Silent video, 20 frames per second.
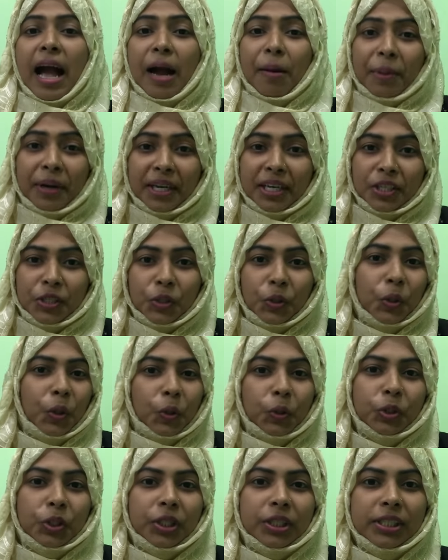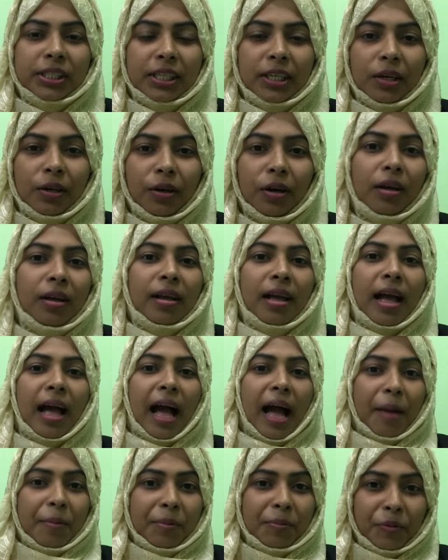আমার কিছু কৌশল ছিল
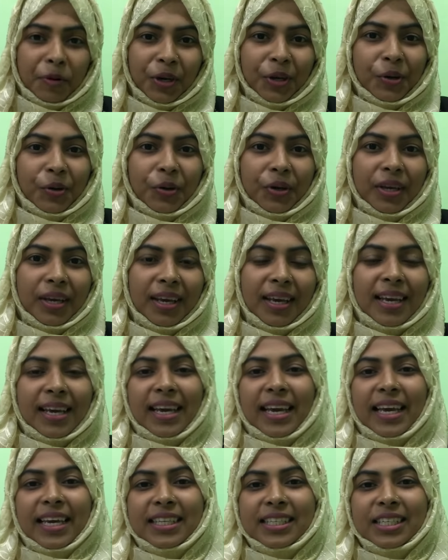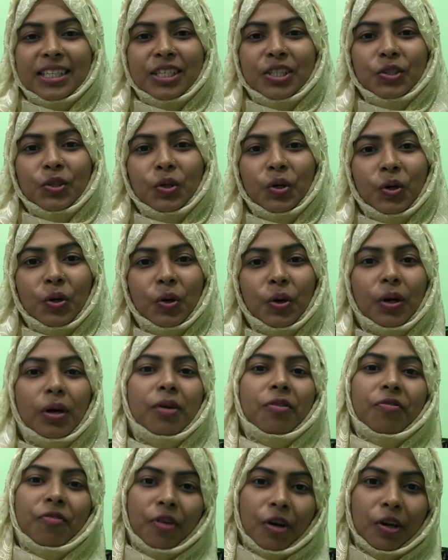আমি মনে করি এই জিনিসগুলো
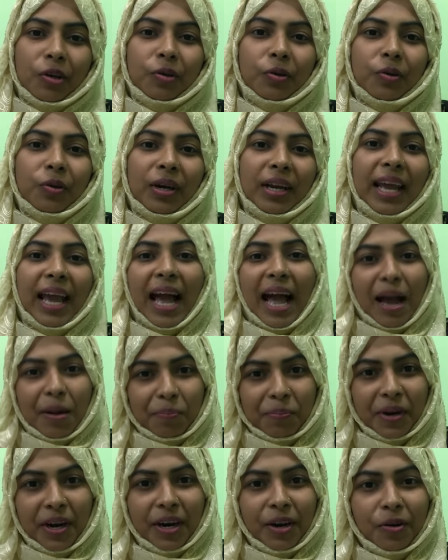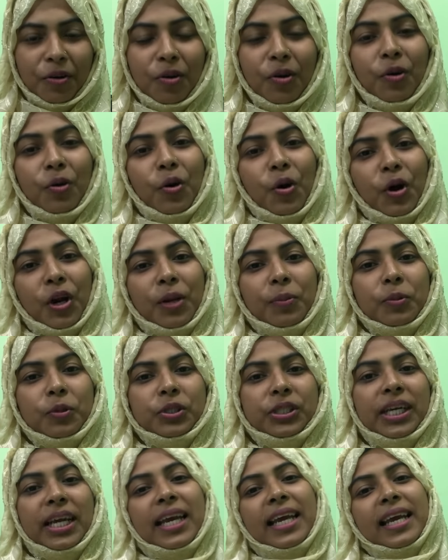ফলো করলে আপনারাও ঘরে
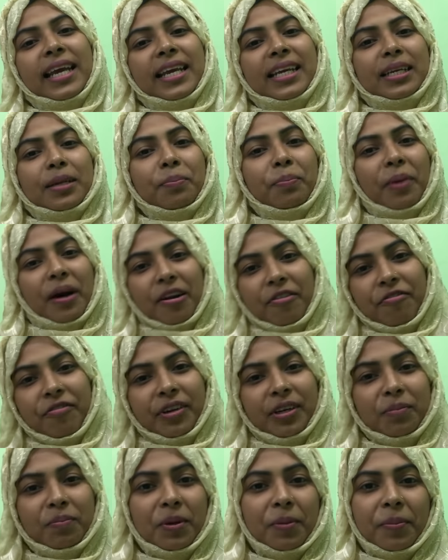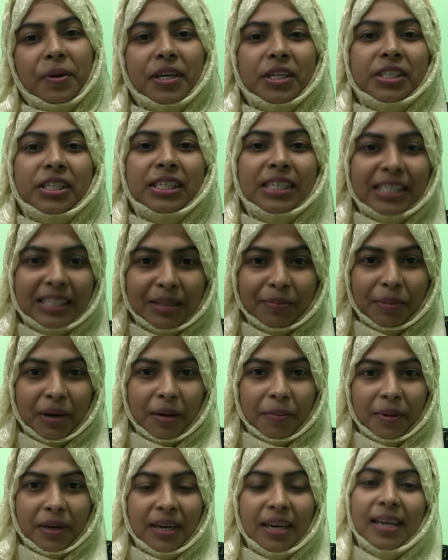বসে একটি পারফেক্ট প্রিপারেশন নিতে
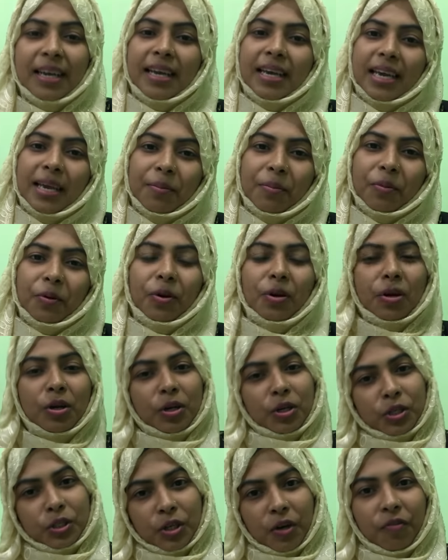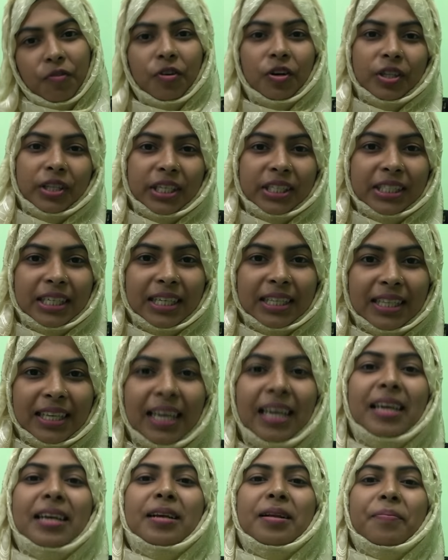পারবেন এবং সফলতার সাথে
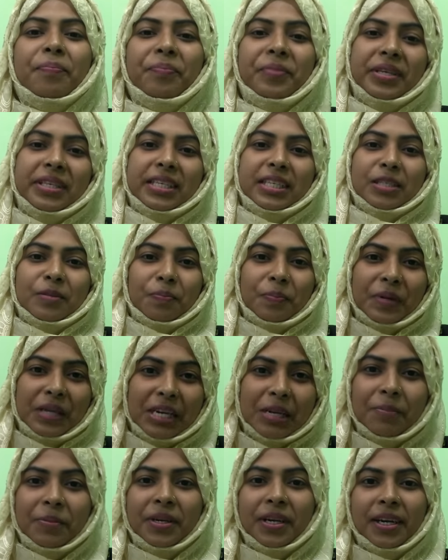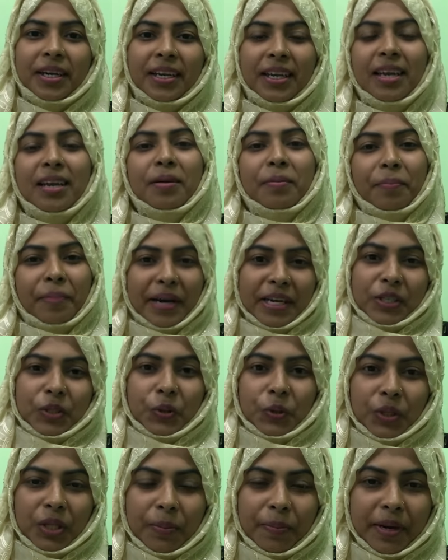বিশেষ প্রিলিমিনারি পাশ
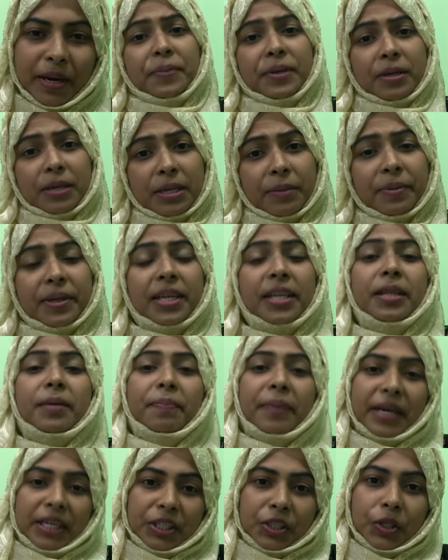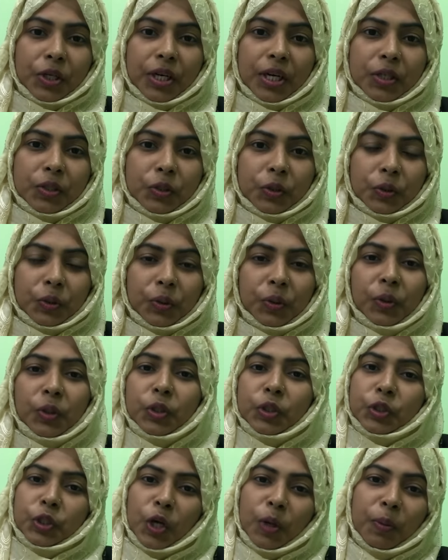করতে পারেন প্রিলিমিনারিতে পাশ করার জন্য
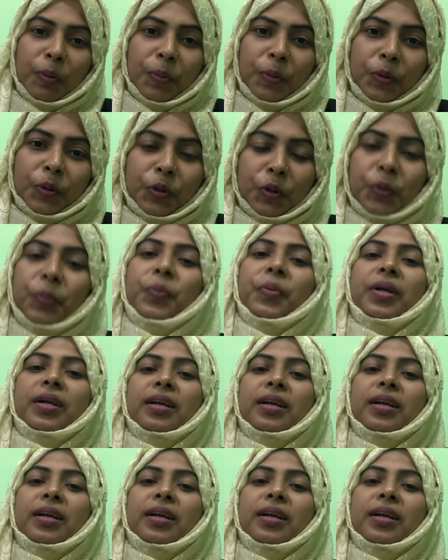সর্বপ্রথম